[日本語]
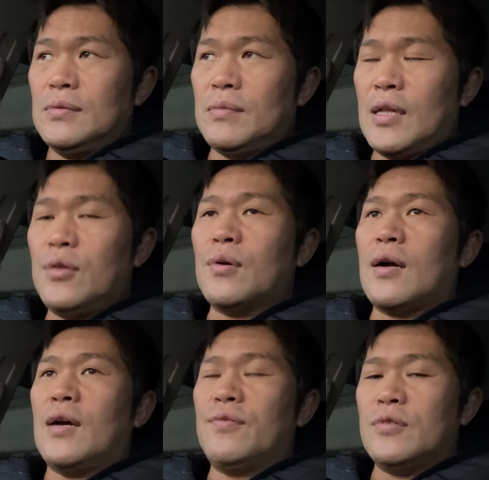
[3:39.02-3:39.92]
なんとか
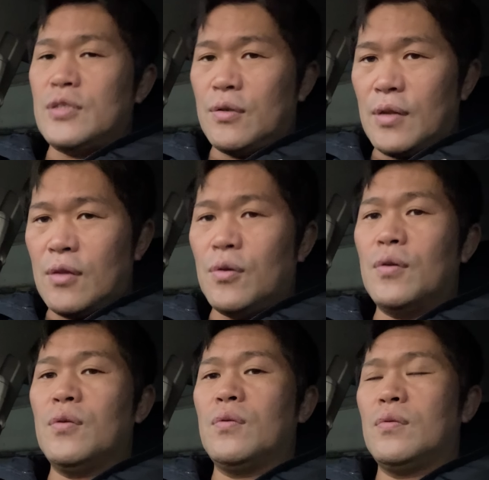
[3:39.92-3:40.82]
回復してくれと。
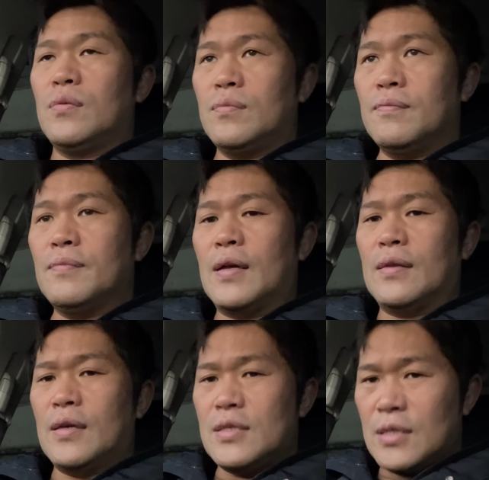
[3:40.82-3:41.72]
うん、あ
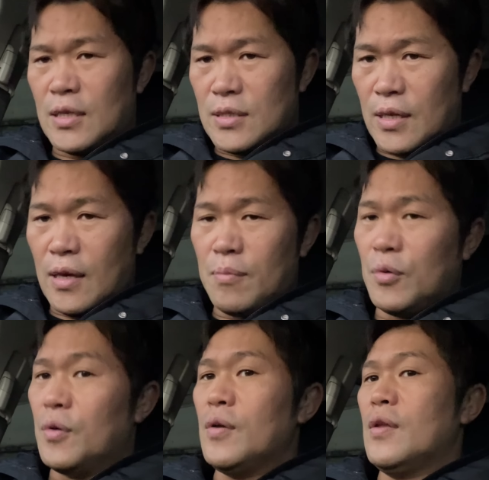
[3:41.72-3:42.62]
んないい試合して、
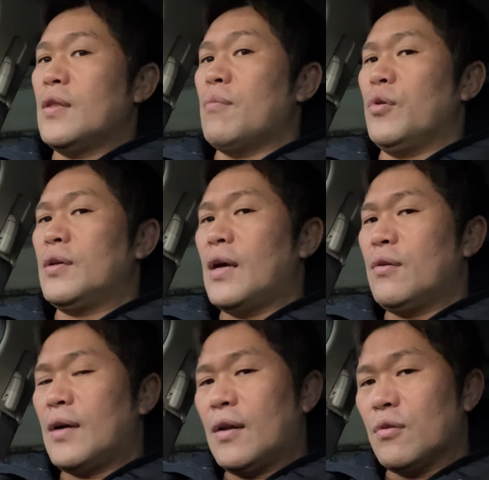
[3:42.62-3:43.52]
もう、一回
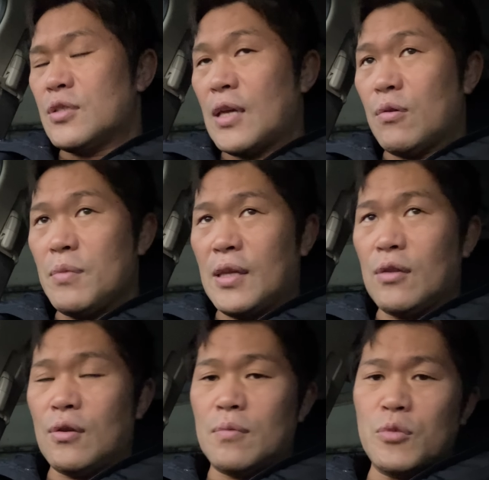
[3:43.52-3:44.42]
の彼の試合を見たいっ
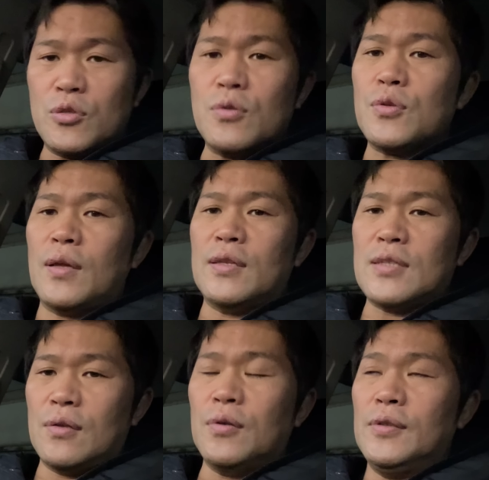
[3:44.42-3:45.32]
ていうのはもちろんそうなんです
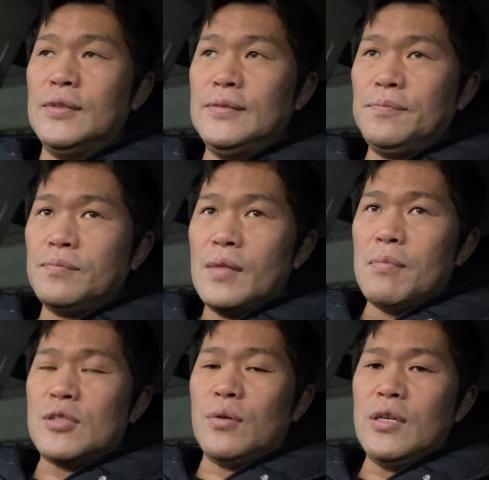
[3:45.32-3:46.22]
けど、ま
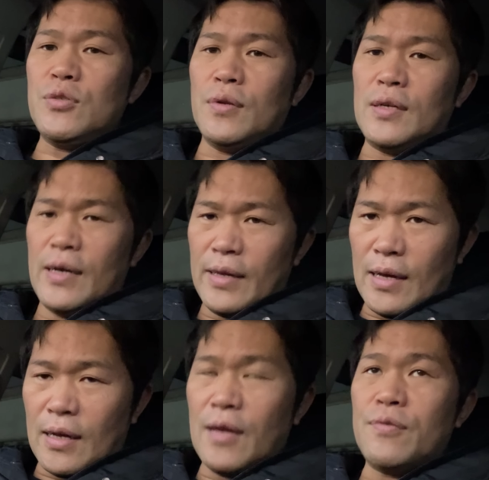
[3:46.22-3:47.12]
あ、それ以上に彼
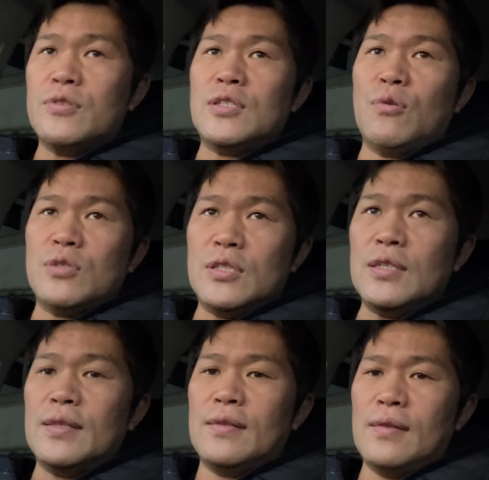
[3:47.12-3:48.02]
が回復してほ
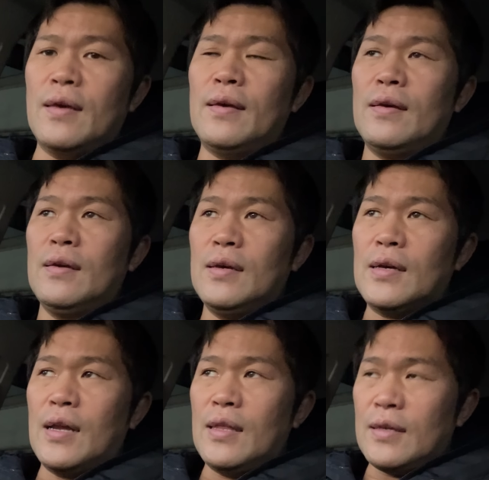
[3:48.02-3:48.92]
しい。ね。
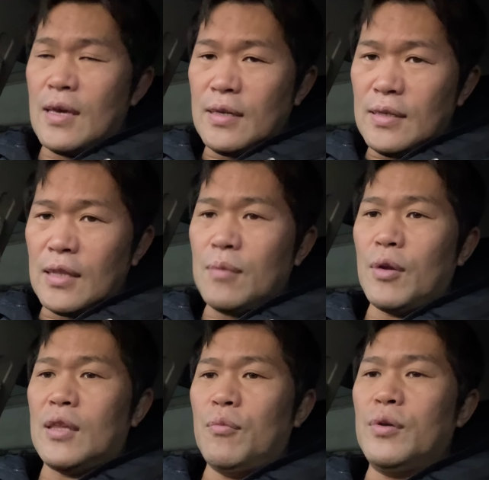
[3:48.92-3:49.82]
彼に元気になっても
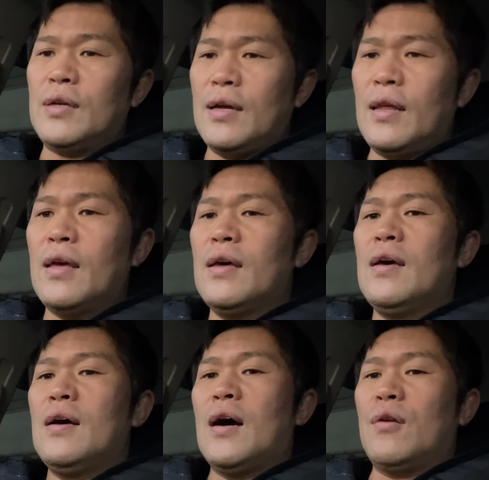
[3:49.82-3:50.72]
らって、もう一回ね、
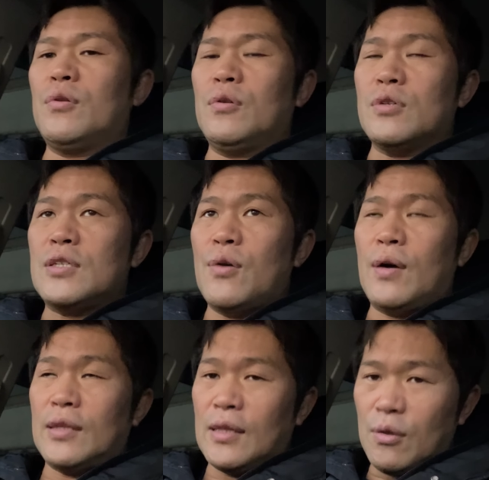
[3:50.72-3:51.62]
あの時の試合を
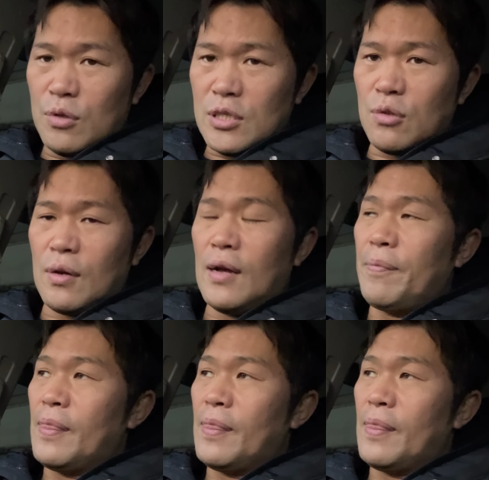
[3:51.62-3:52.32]
語ってほしいとか、